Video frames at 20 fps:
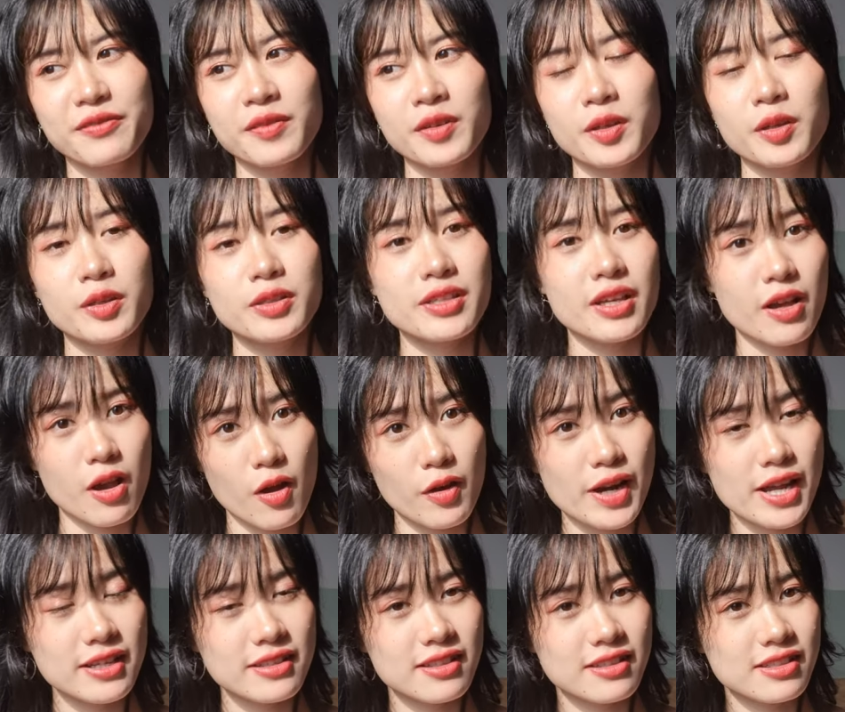vì Sài
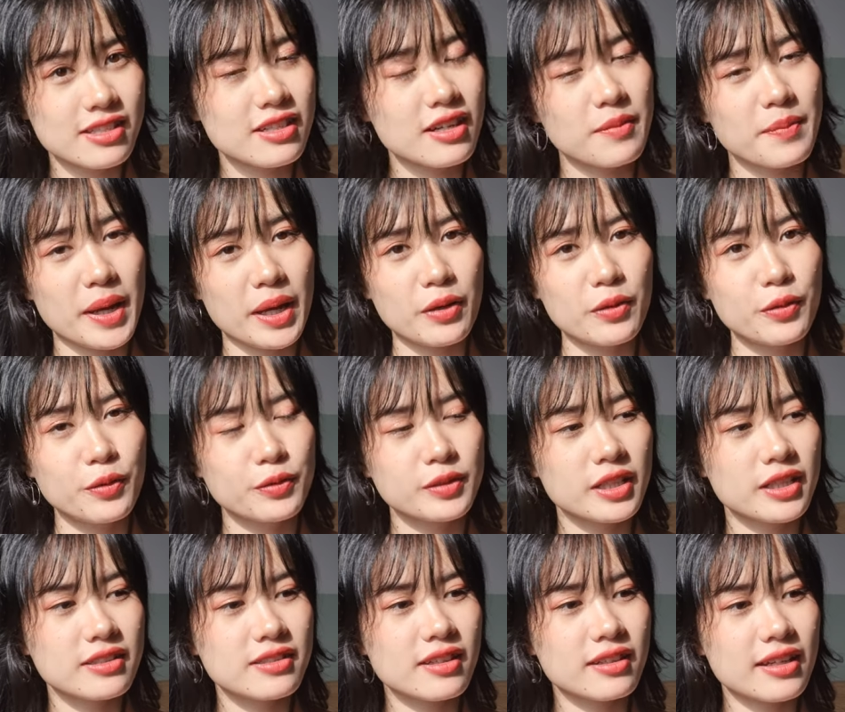Gòn đang dịch rất là mạnh
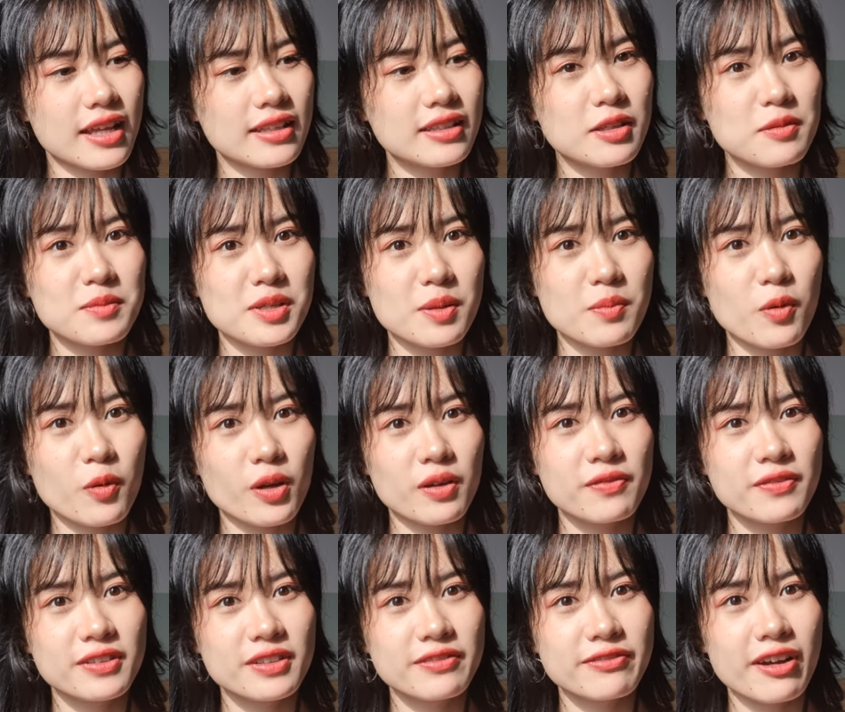luôn thì Trân đã tìm ra một
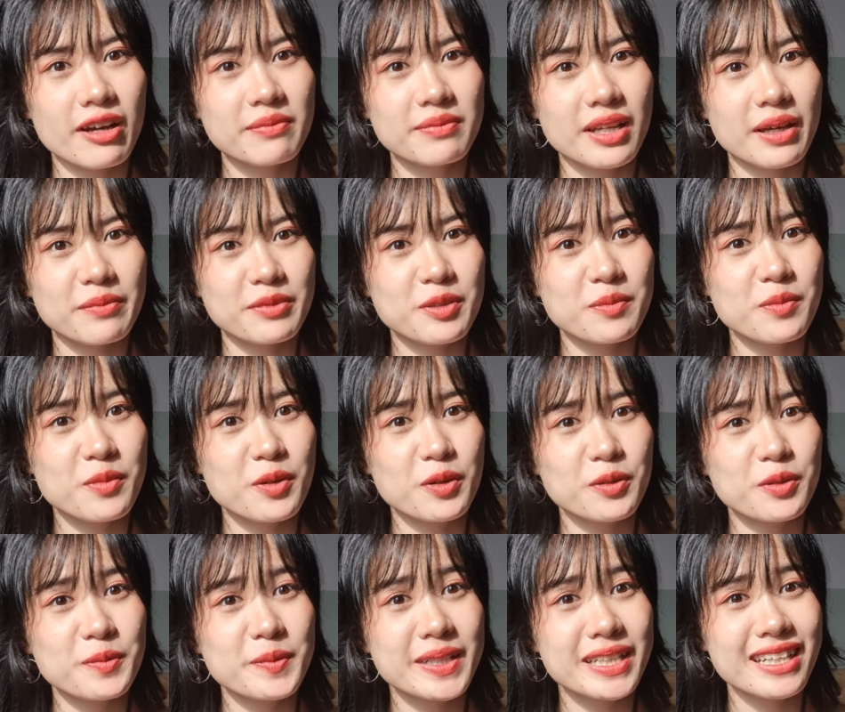cái phương pháp làm cho
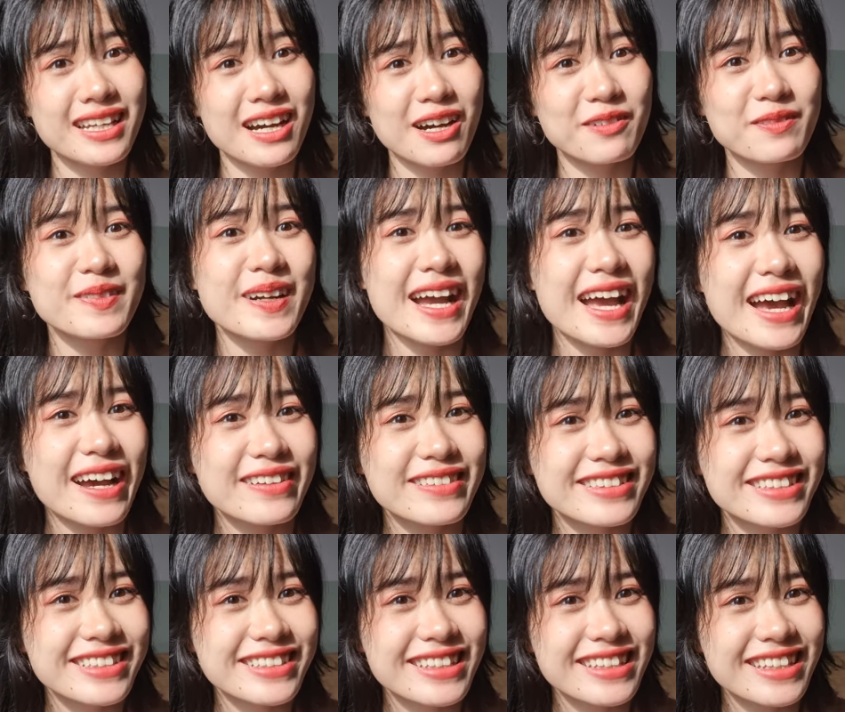môi của mình hồng ngào tự